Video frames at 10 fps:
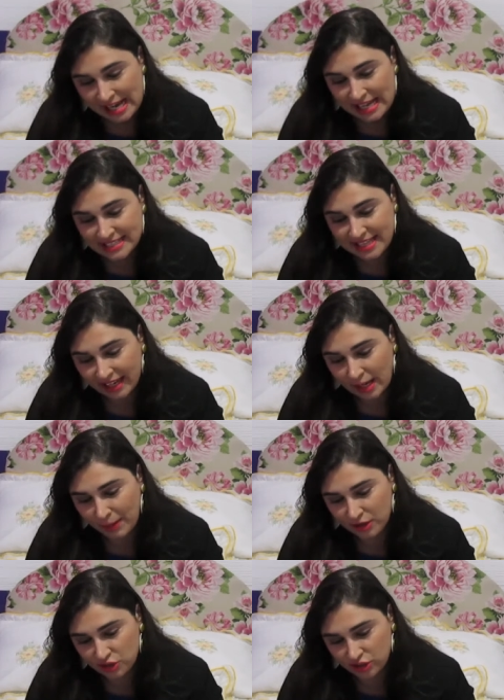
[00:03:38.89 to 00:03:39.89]
Segue
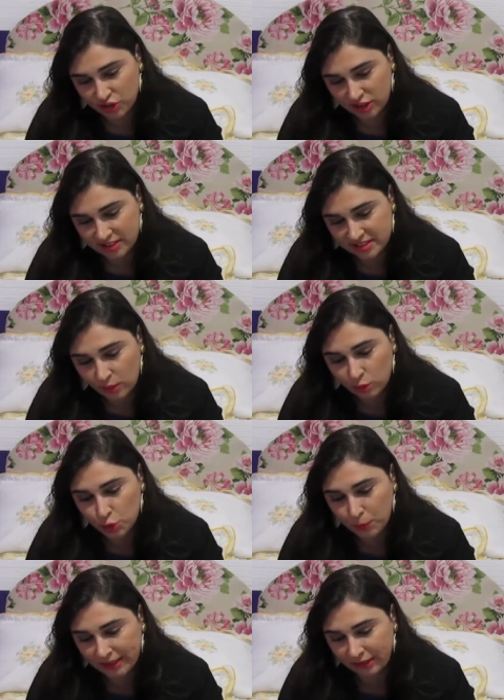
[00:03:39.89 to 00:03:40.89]
abaixo a descrição e os
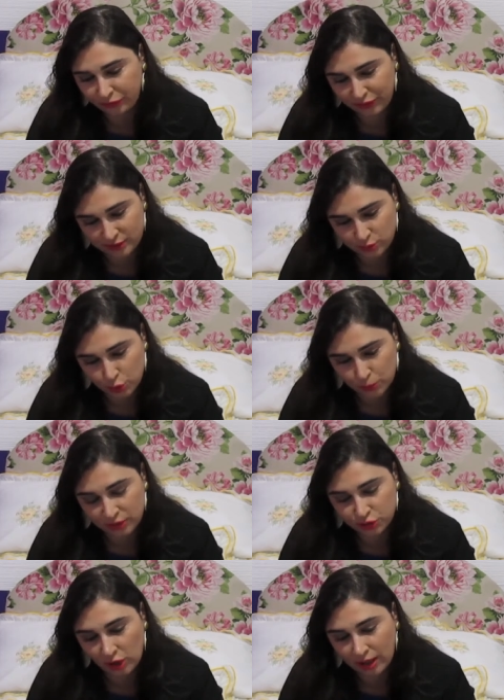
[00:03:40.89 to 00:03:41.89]
benefícios.
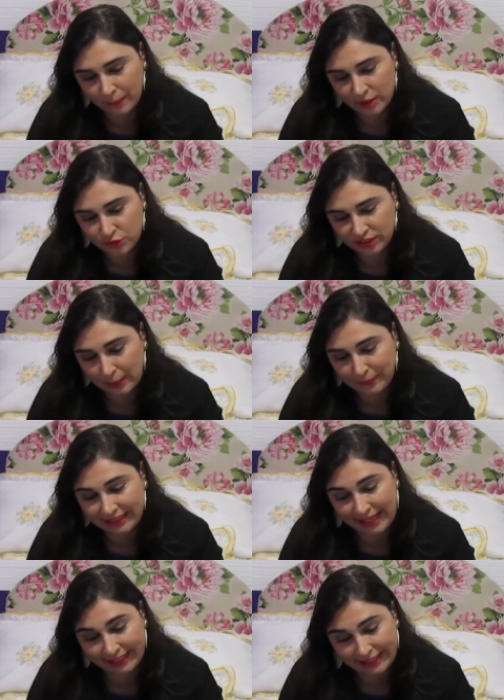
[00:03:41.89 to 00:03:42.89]
Mandioca mais
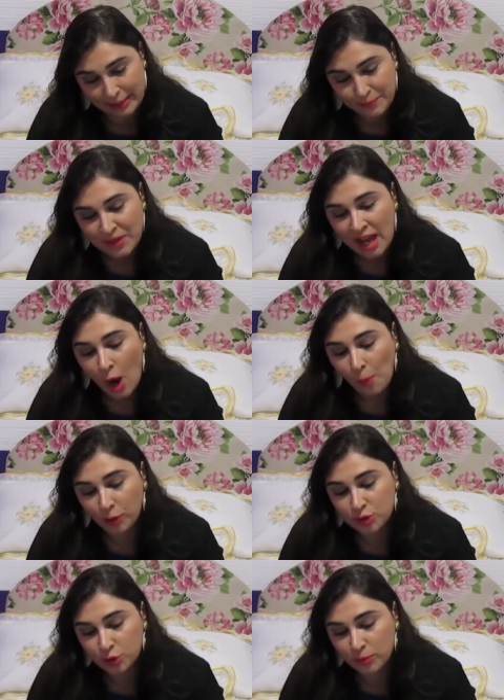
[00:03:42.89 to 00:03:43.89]
vitamina E
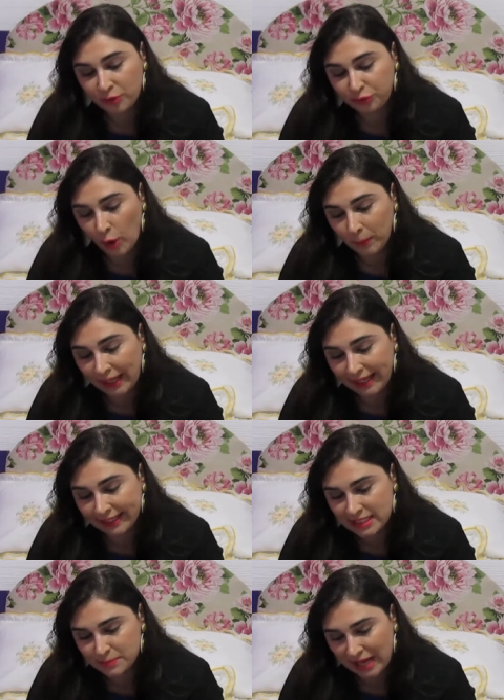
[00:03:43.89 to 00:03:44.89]
Possui uma fórmula
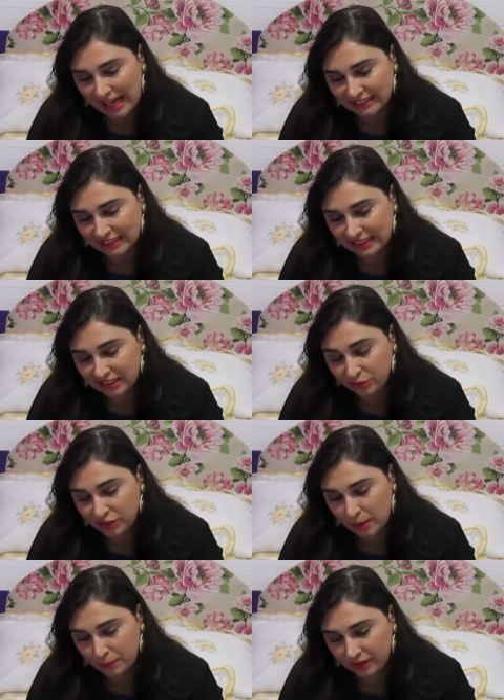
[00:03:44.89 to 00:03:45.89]
equilibrada, rica em
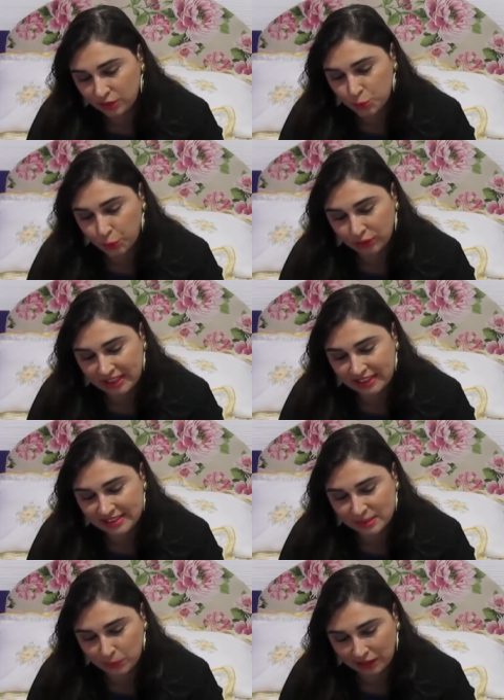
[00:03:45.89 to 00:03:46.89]
vitaminas,
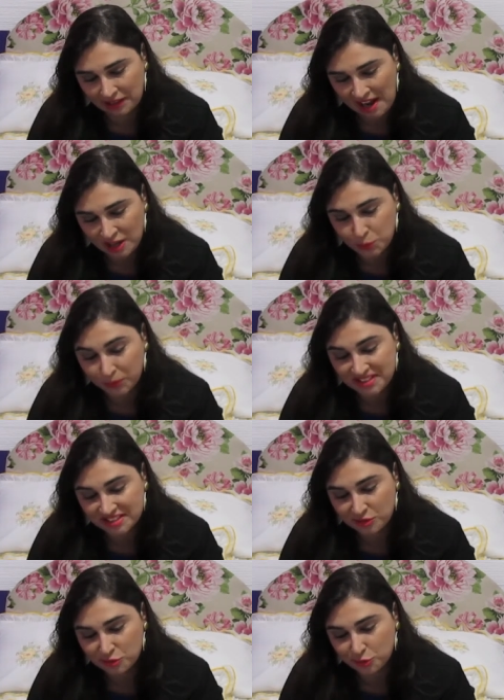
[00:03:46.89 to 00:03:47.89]
proteínas e minerais
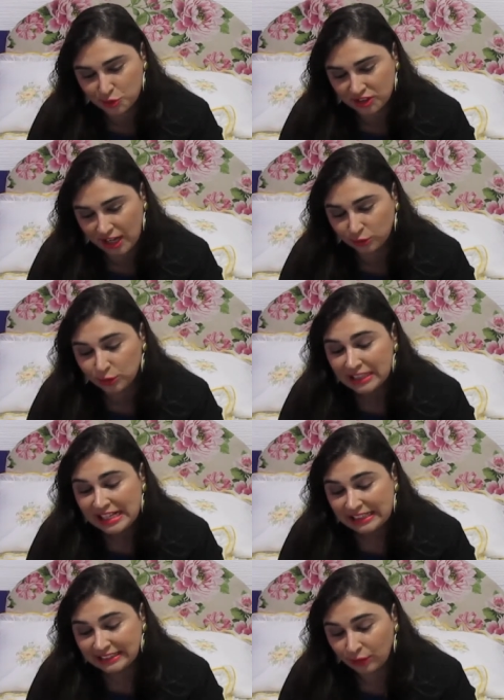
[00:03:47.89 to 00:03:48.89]
presentes no extrato
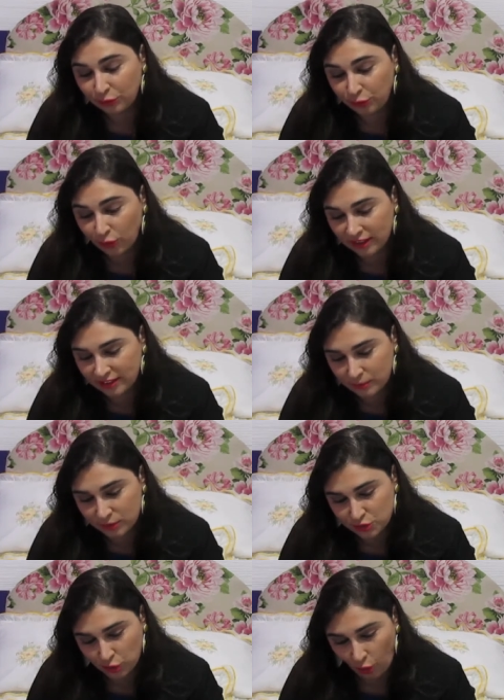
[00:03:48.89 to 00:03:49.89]
da folha da
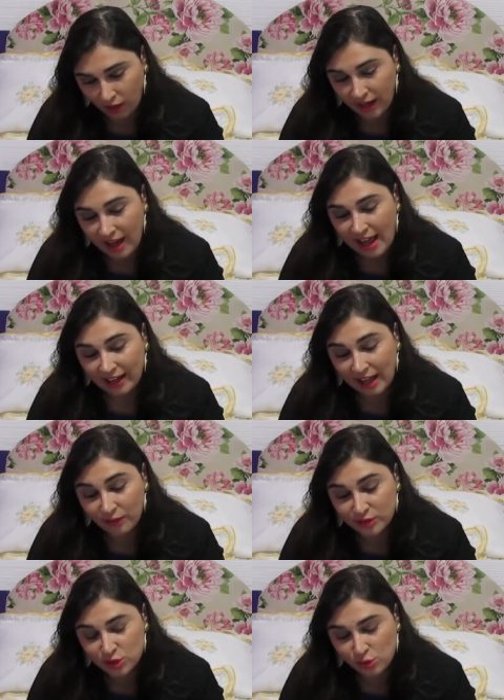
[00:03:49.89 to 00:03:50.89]
mandioca,
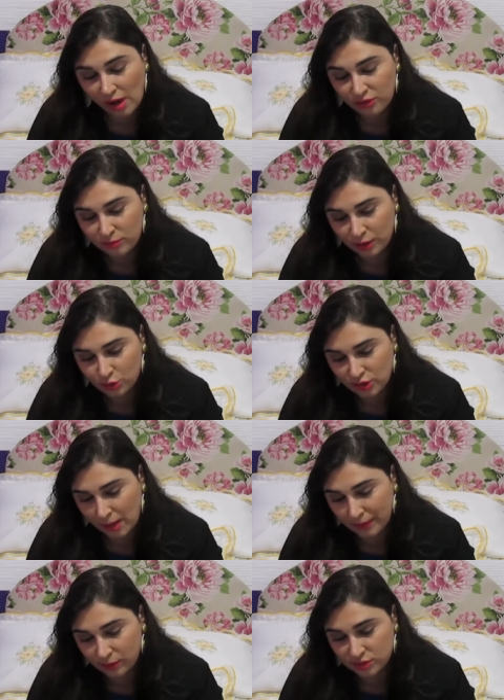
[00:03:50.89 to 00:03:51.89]
lava suavemente os
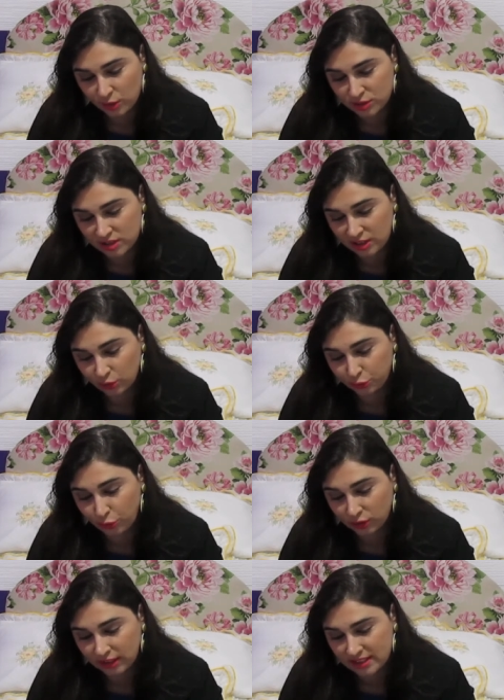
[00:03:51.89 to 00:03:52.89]
cabelos, auxilia no
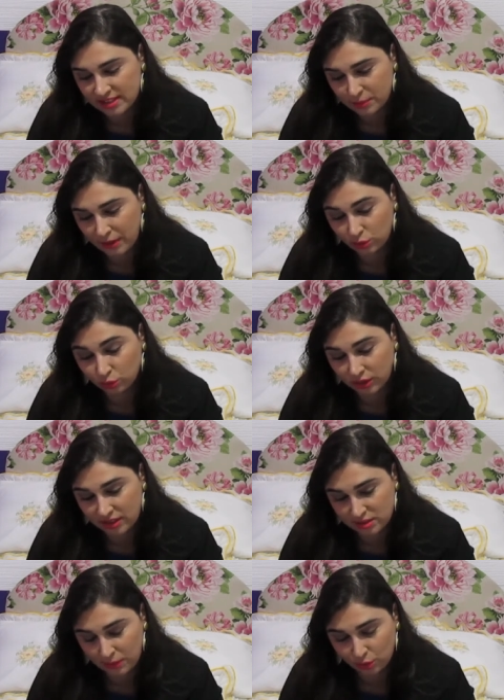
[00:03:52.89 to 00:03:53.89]
fortalecimento e no
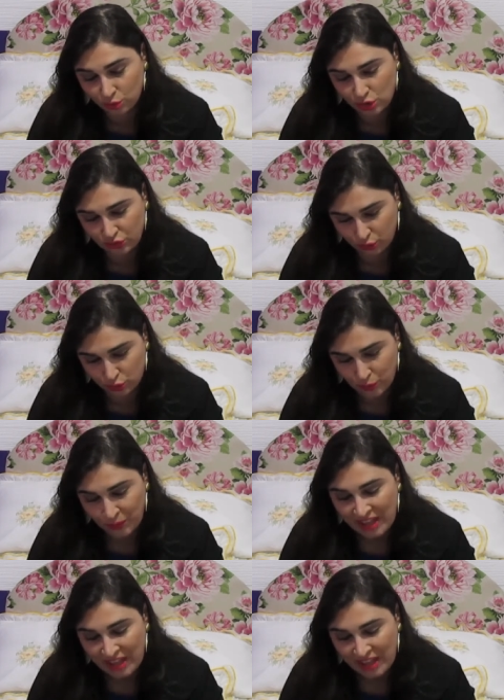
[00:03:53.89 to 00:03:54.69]
crescimento dos fios.